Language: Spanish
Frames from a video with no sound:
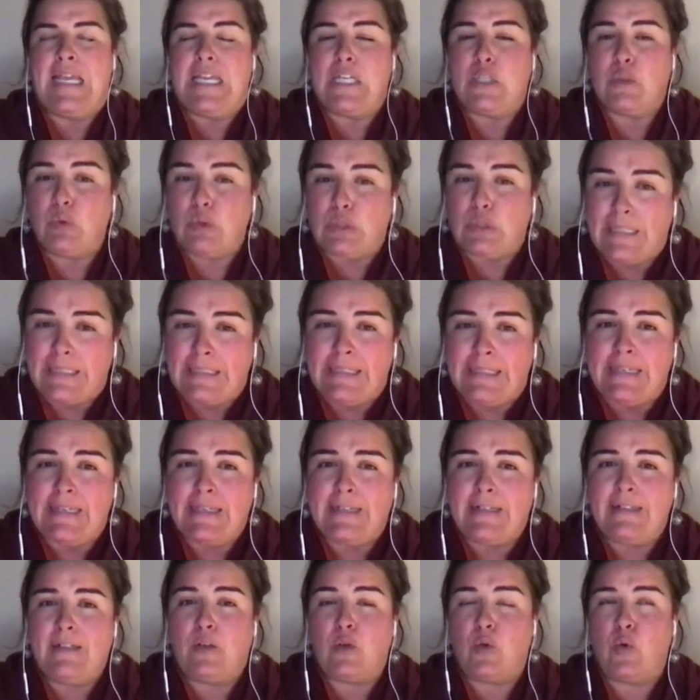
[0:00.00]
Es un
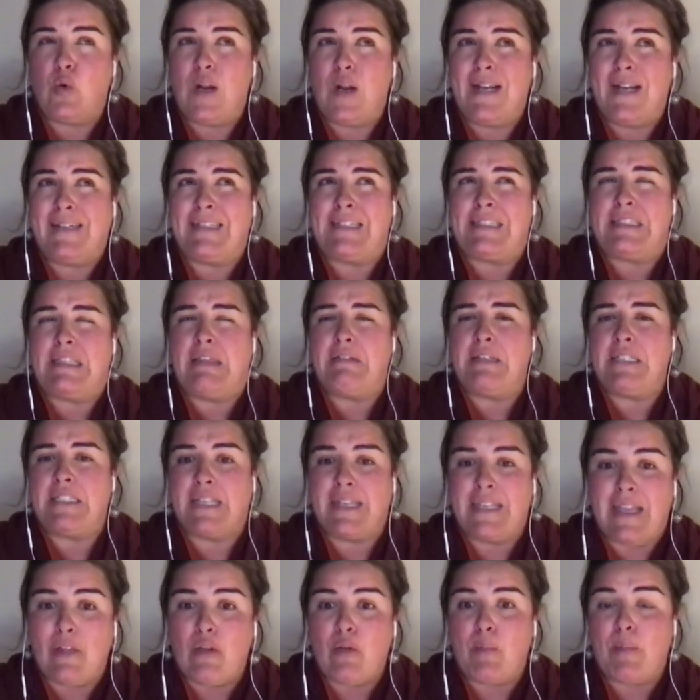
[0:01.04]
taller rural que está
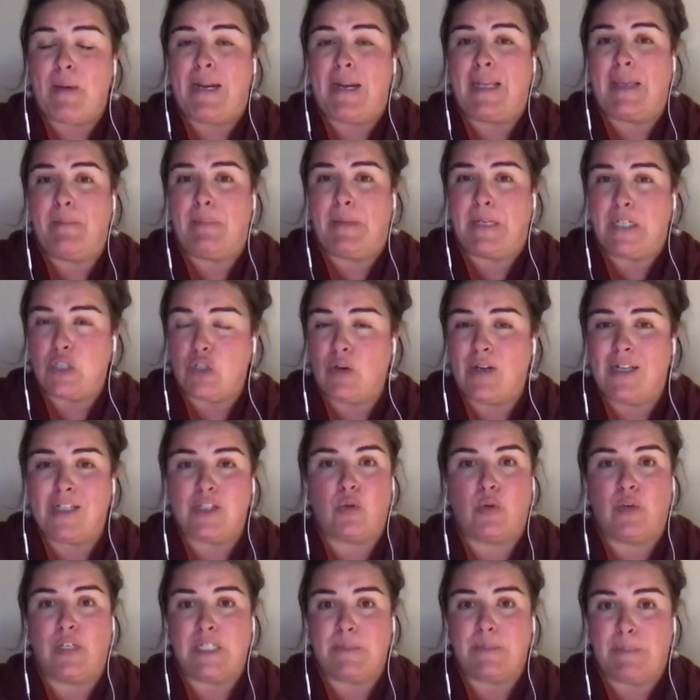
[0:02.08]
diseñado para que personas
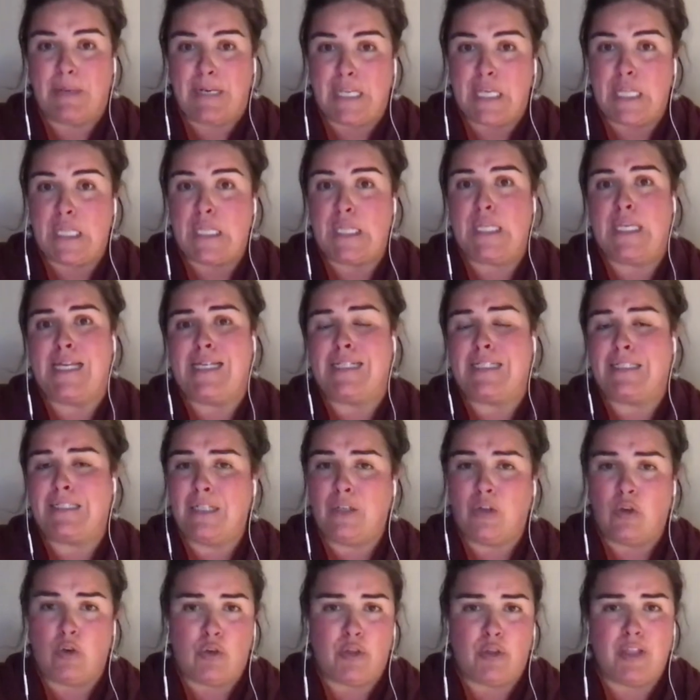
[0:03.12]
con experiencias
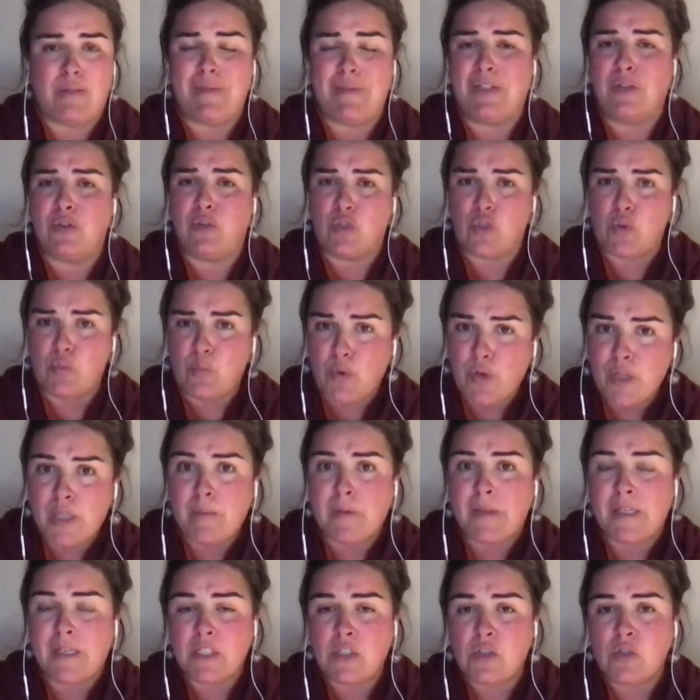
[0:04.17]
y conocimientos muy
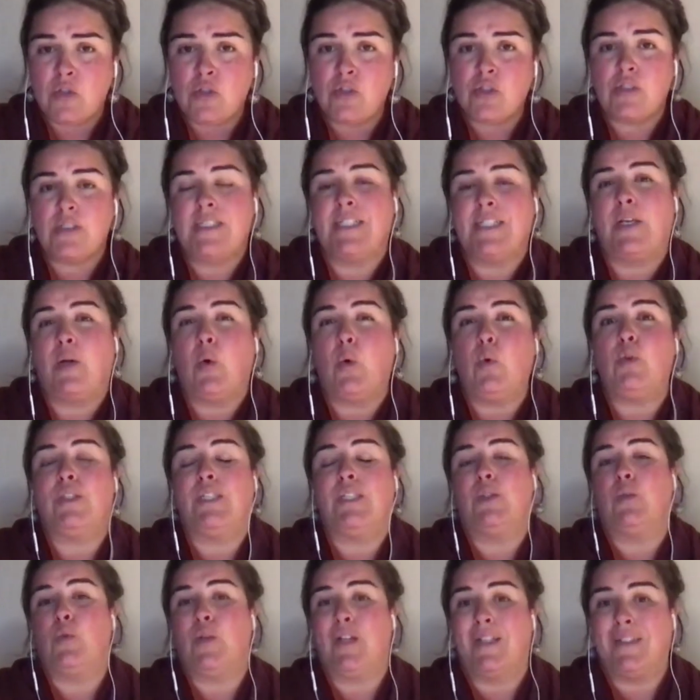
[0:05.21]
diversos se
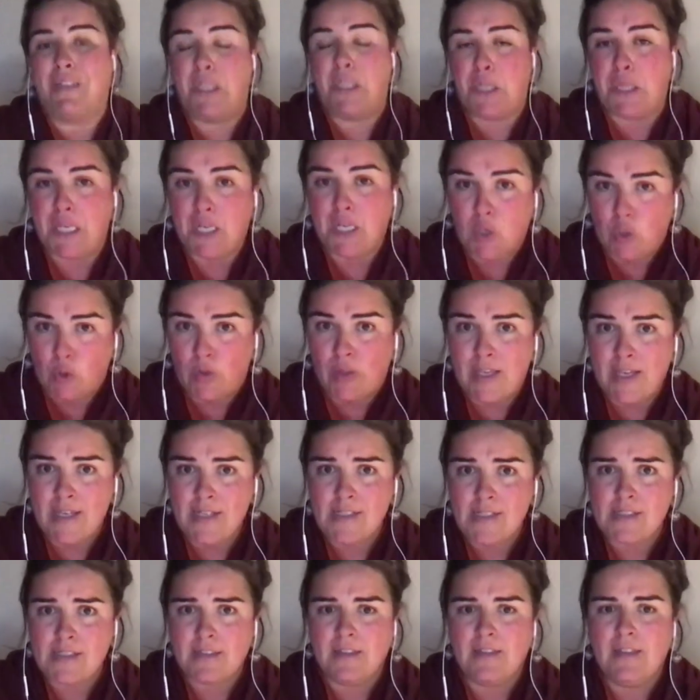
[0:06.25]
junten durante cinco
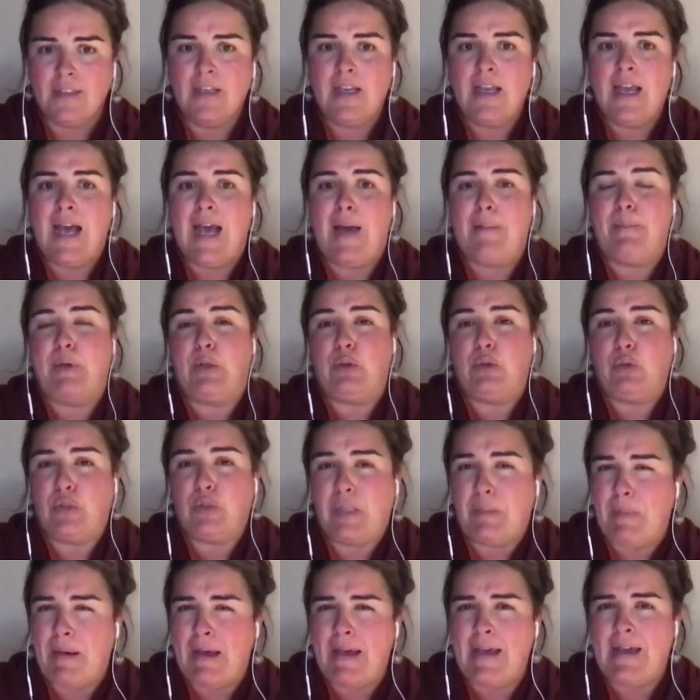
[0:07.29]
días a
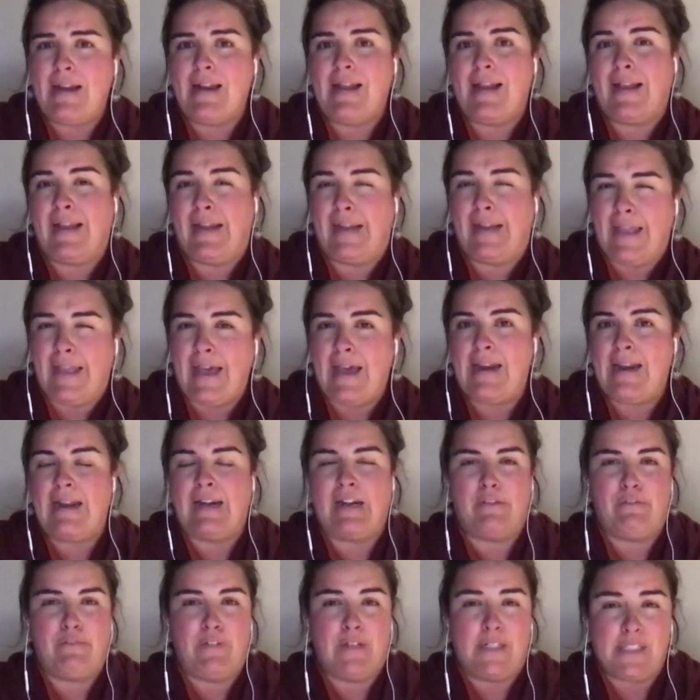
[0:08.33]
prototipar, a crear, a
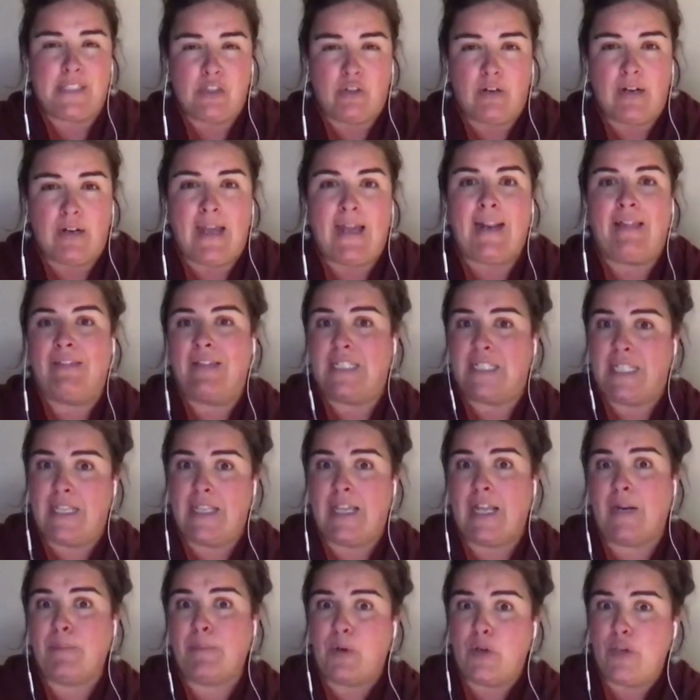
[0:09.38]
reflexionar, a
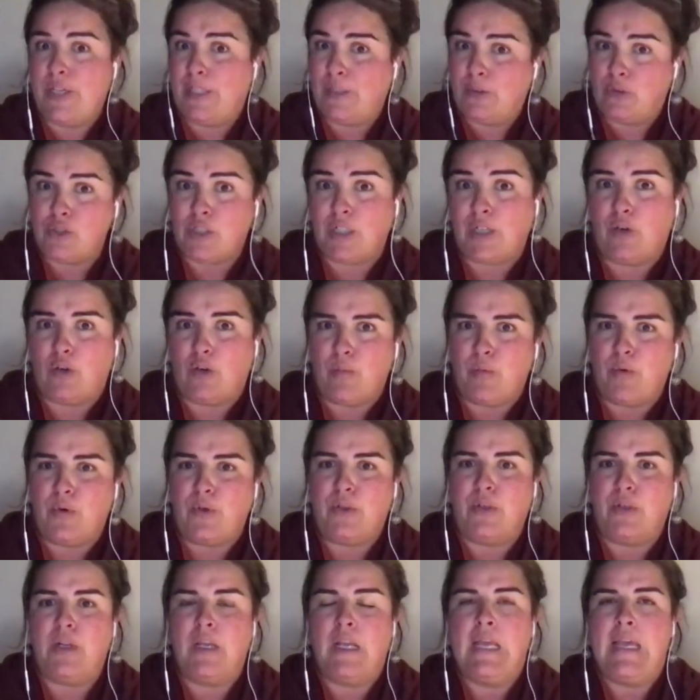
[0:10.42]
diseñar proyectos en
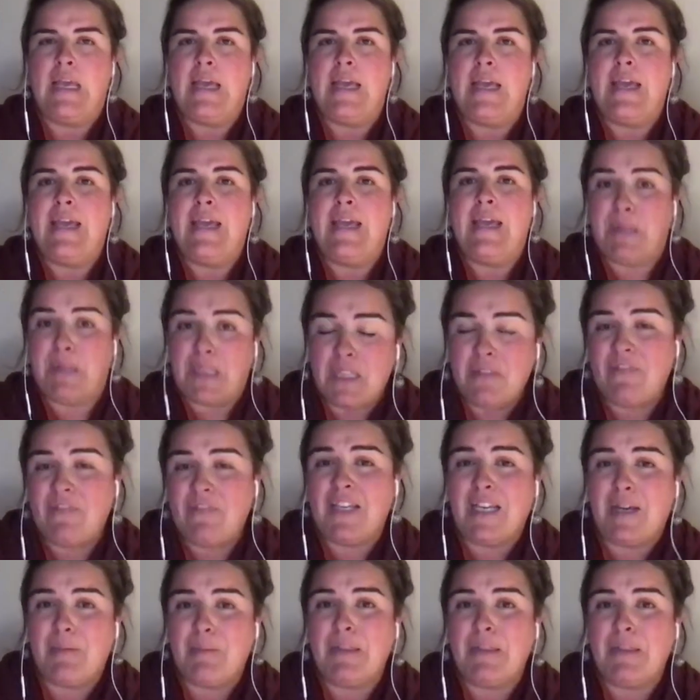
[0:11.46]
común,
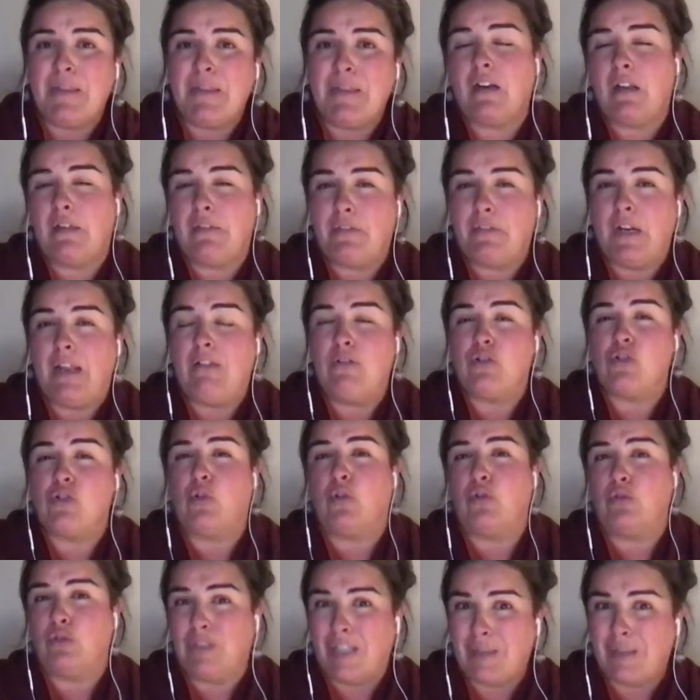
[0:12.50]
específicamente relacionados
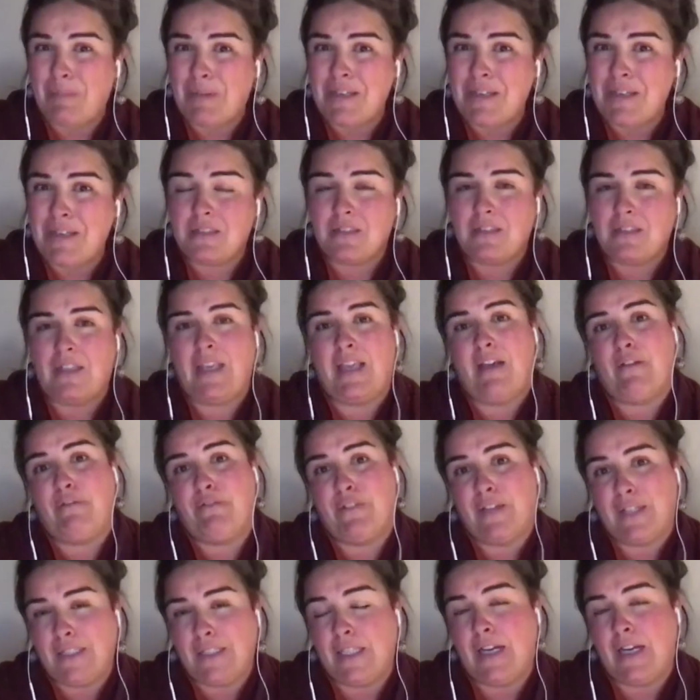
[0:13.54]
con temas que
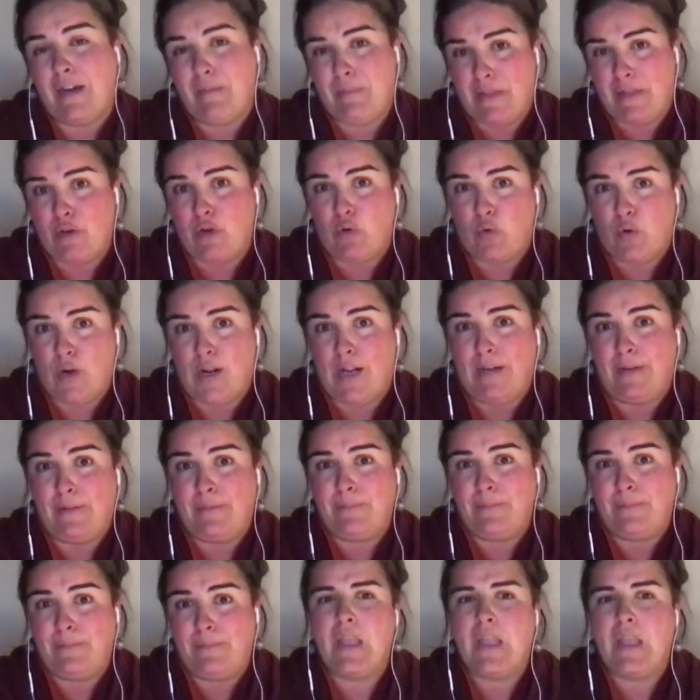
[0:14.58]
afecten al medio rural.